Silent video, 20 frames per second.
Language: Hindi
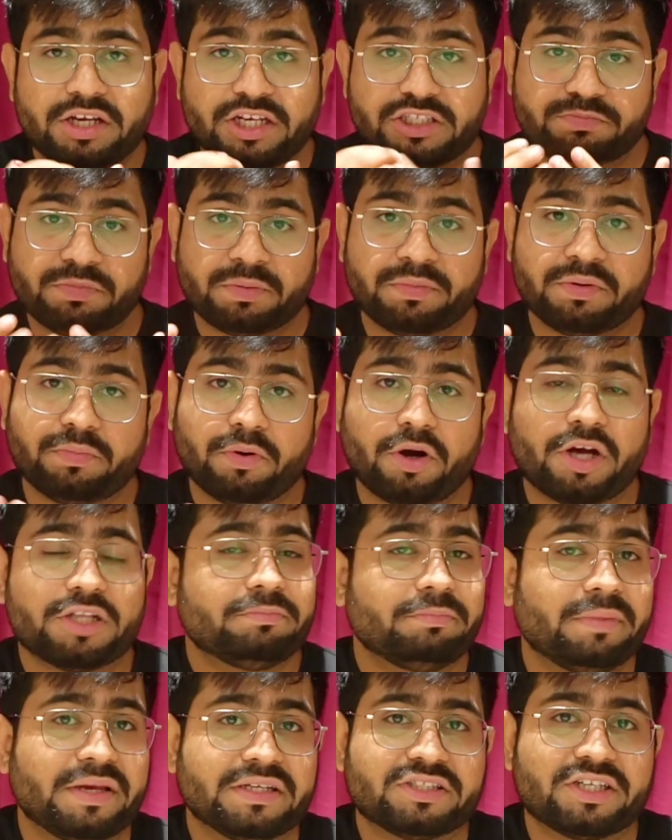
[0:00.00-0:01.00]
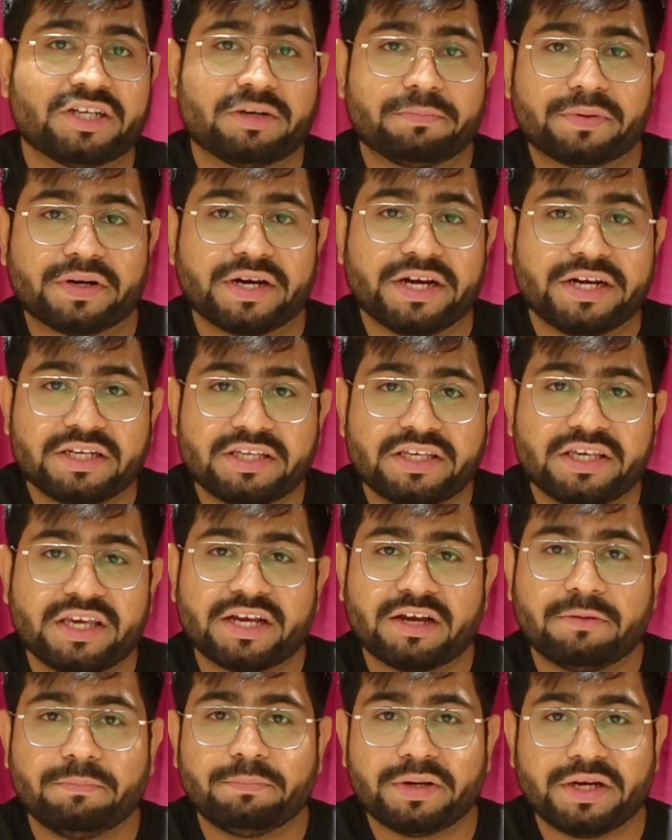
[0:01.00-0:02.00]
इसमें भी बहुत मेजर अपग्रेड किए
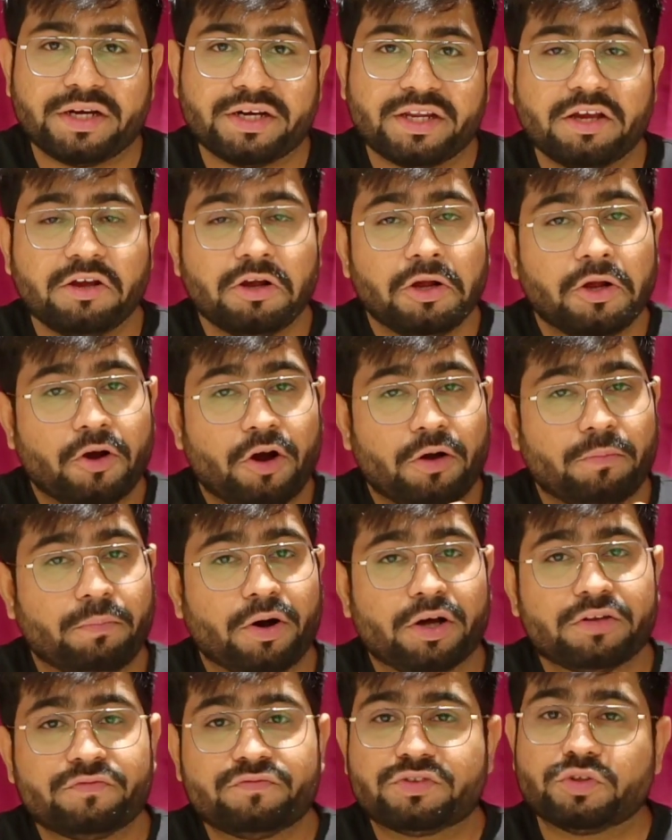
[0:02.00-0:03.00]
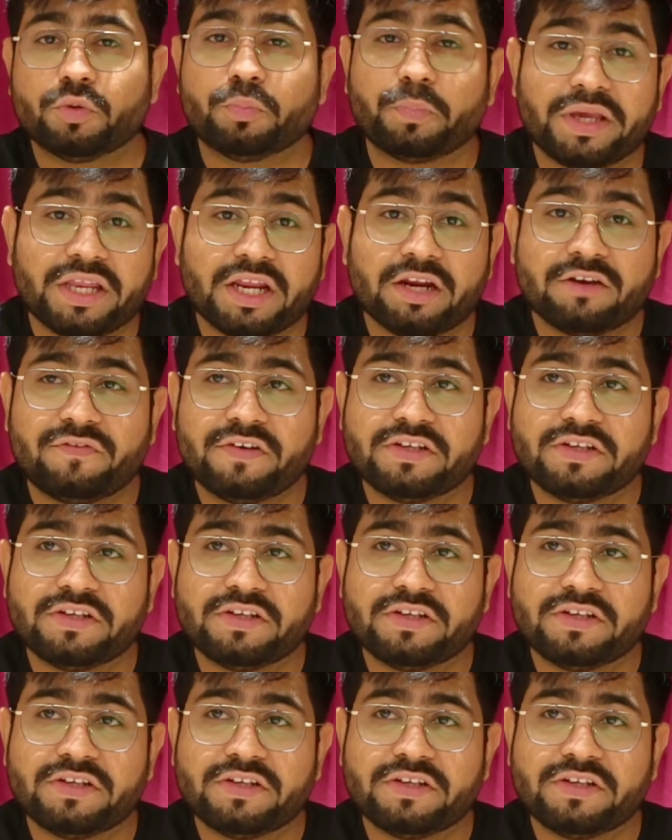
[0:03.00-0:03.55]
हैं कंपनी ने और बहुत सुपीरियर